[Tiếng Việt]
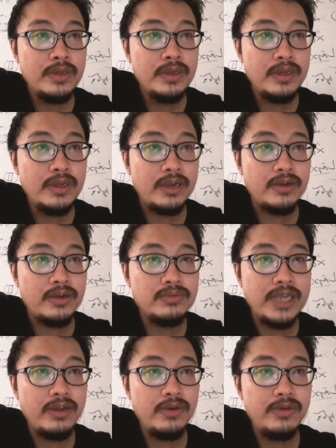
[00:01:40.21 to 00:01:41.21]
H cũng
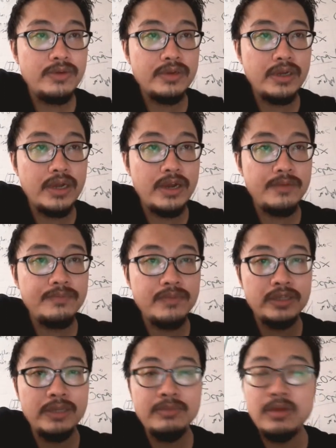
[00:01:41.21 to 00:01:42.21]
sai luôn được không
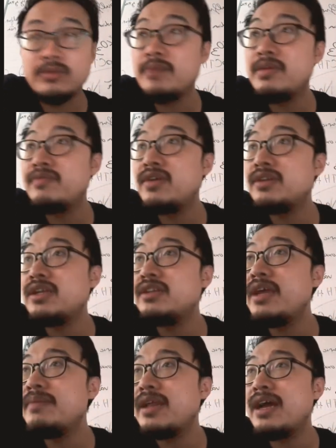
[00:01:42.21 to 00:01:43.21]
rồi tiếp tục thôi mình phân tích
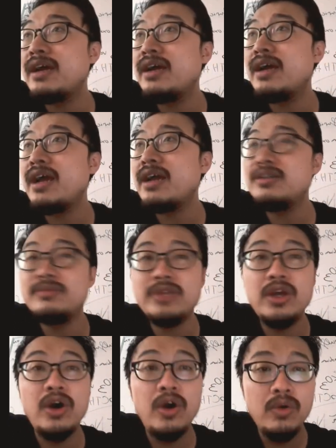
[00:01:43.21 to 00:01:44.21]
tiếp là thằng à, H trong
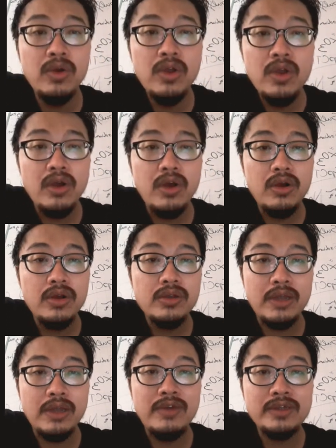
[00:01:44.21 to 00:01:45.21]
tới O
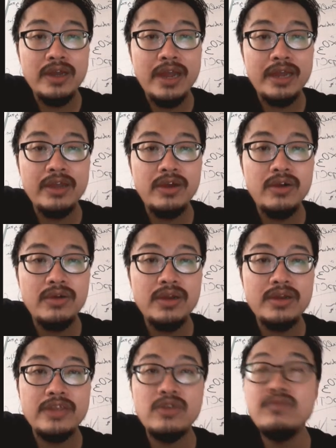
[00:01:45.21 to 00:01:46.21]
trong phân tử H2O
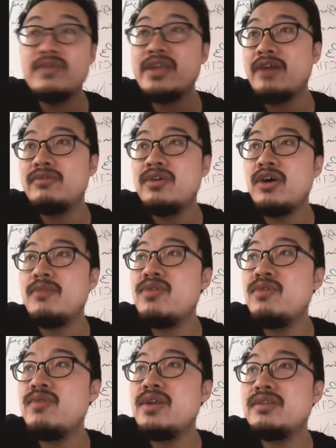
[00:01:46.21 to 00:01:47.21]
này chung với nhau nó hỏi bao
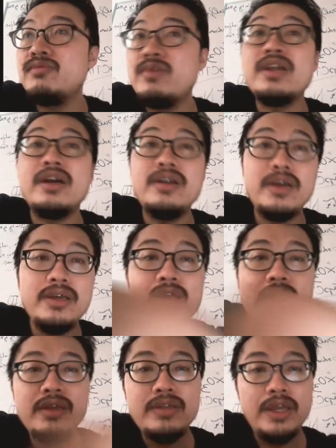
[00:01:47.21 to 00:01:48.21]
nhiêu nguyên nguyên tử thôi
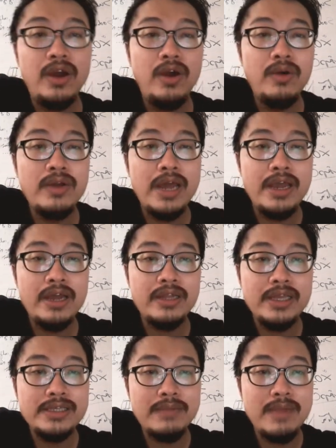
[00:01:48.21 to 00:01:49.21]
thì O ở đây
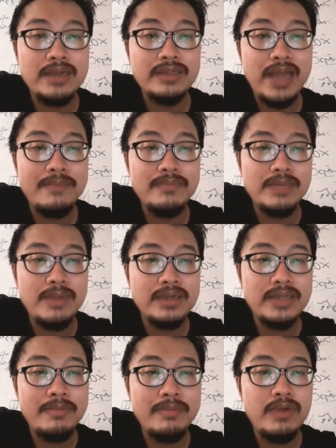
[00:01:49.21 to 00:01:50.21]
thì Z bằng 8 Z bằng
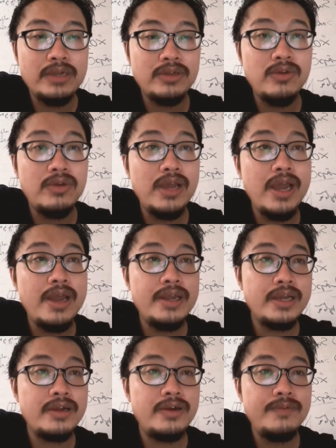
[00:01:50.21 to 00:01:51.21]
8 là hoàn toàn ok này
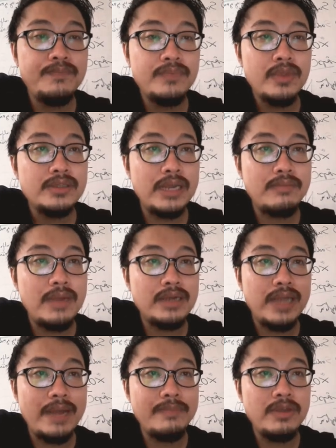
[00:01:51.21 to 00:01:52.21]
các con Z bằng
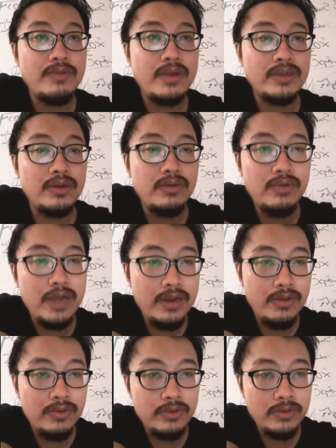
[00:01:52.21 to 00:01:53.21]
8 thì hoàn toàn ok
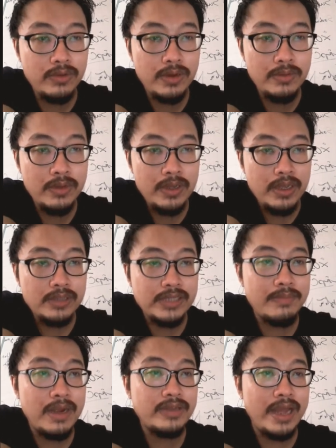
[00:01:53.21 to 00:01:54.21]
luôn đúng không
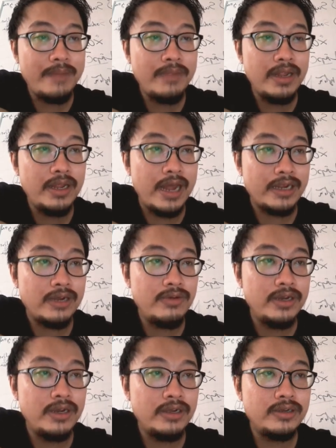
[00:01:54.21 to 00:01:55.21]
xét bằng 8 thì để đạt cấu
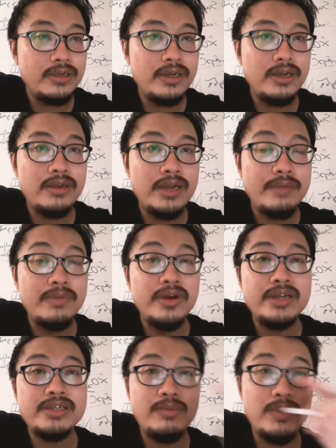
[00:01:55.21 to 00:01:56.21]
hình lực ờ, là 10
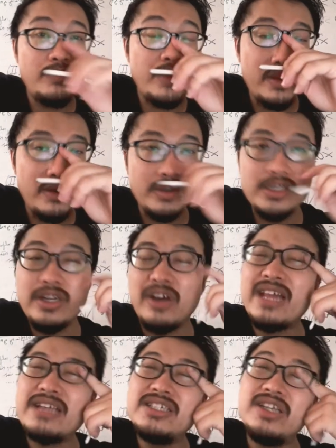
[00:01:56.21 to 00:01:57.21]
đó trong lúc ngoài oh, xin lỗi
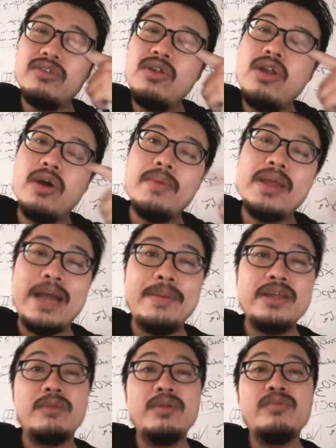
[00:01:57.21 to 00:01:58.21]
ta xin lỗi nó lộn hay 8
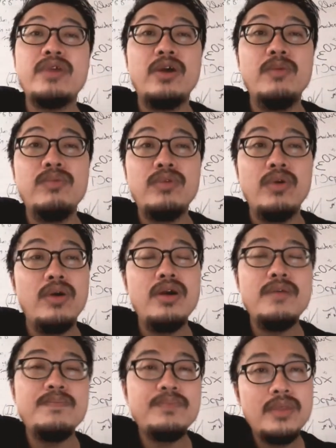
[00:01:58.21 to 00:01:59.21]
đó trong lúc ngoài cùng của
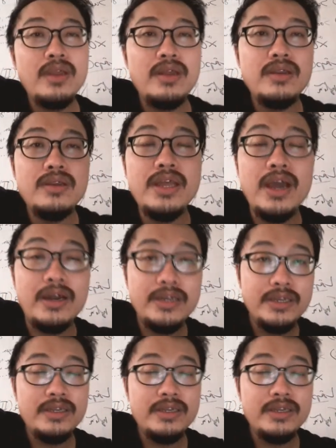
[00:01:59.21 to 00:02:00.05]
neon